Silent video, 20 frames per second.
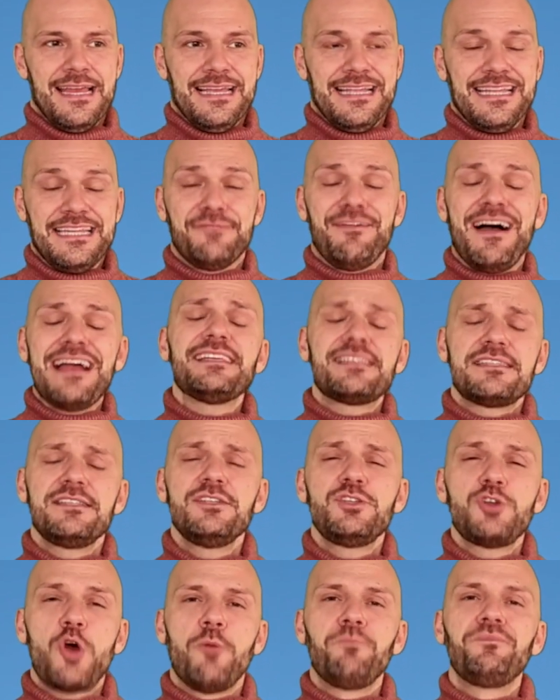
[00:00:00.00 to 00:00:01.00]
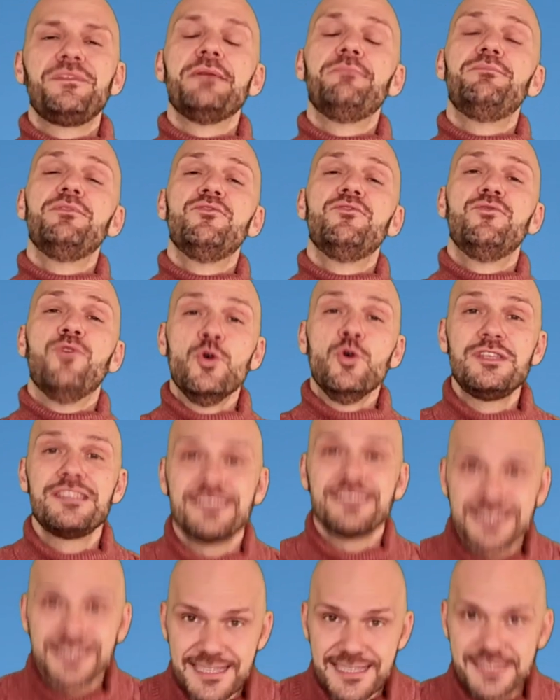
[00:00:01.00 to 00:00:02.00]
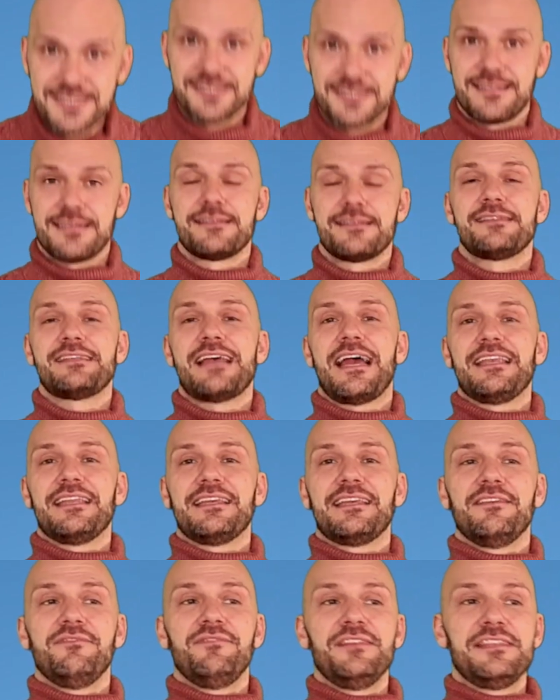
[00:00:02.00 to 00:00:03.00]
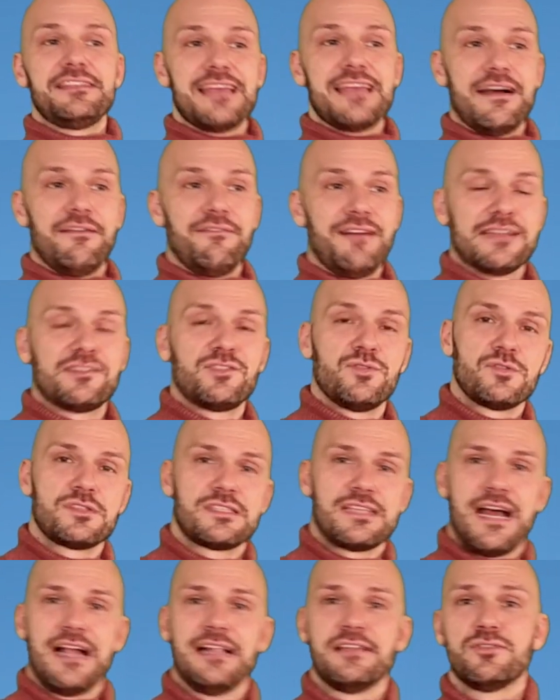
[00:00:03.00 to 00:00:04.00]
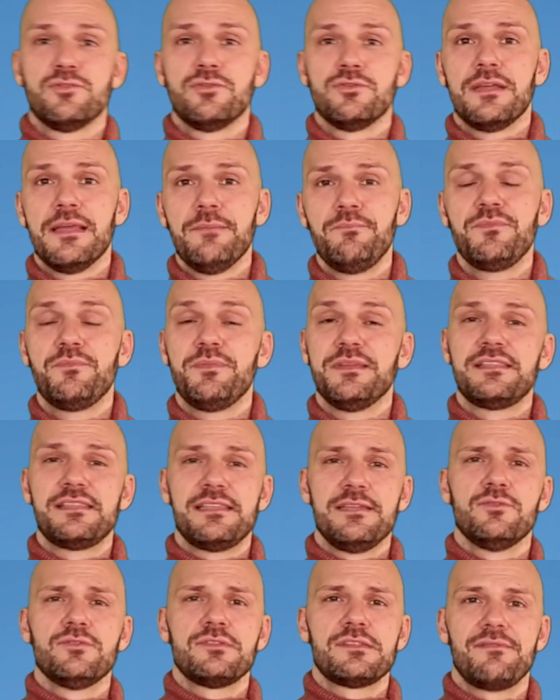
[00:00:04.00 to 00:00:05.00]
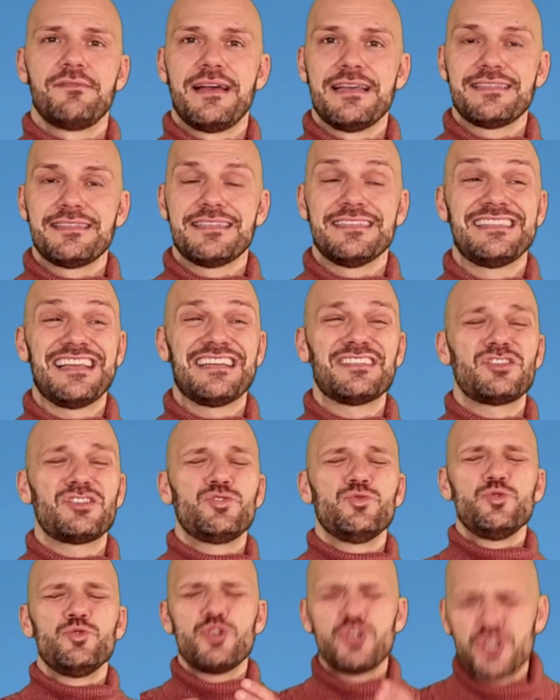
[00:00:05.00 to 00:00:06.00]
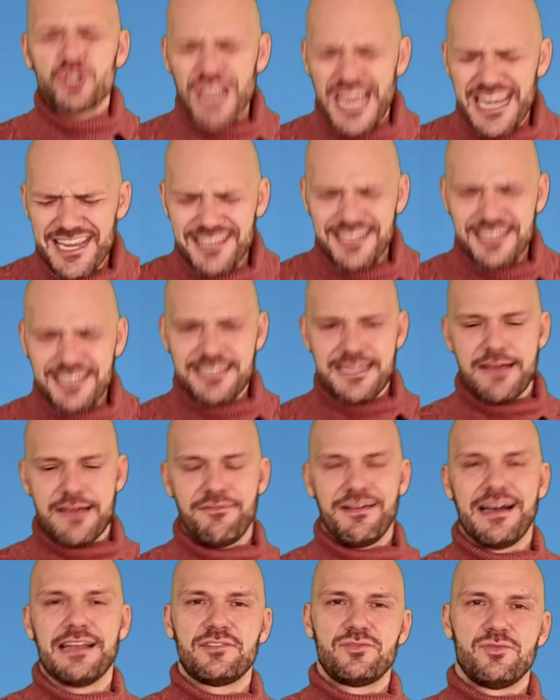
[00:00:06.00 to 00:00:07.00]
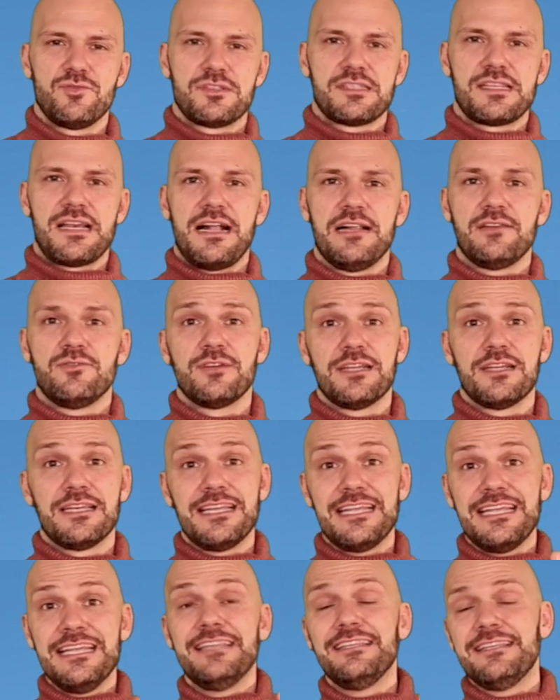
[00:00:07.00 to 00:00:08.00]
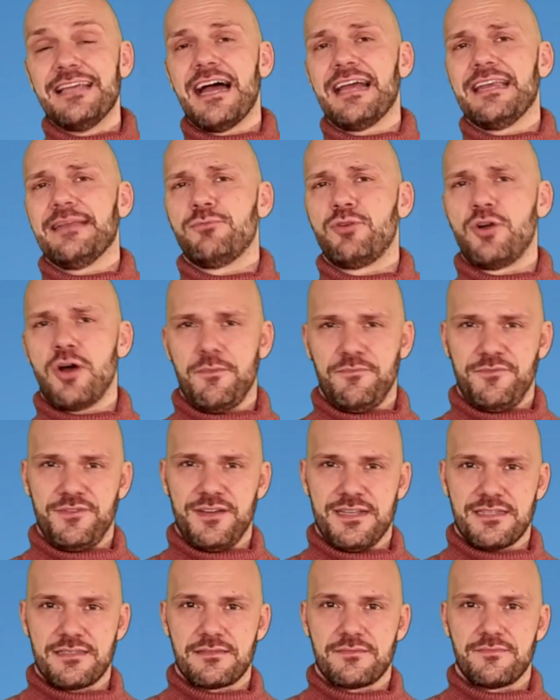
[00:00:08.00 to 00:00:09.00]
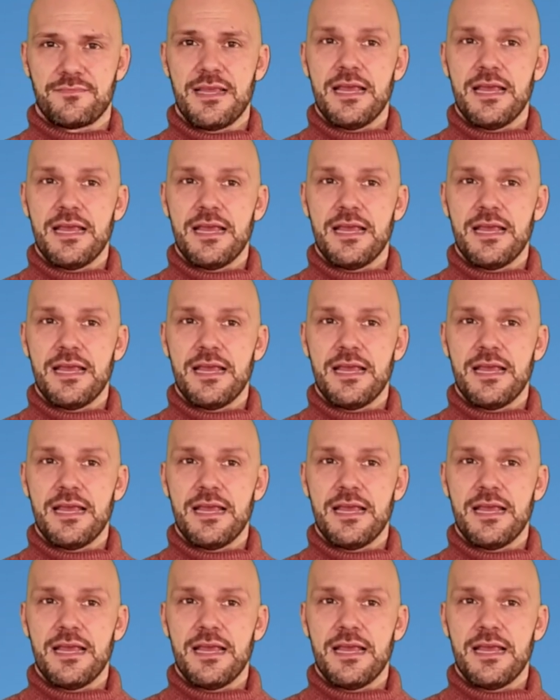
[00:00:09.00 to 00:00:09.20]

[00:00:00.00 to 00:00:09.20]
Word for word: Ich weiß nicht, ob dir bewusst ist, dass es eine gewisse Erwartungshaltung gibt, beziehungsweise dass du ständig Erwartungshaltungen in deinem Kopf hast.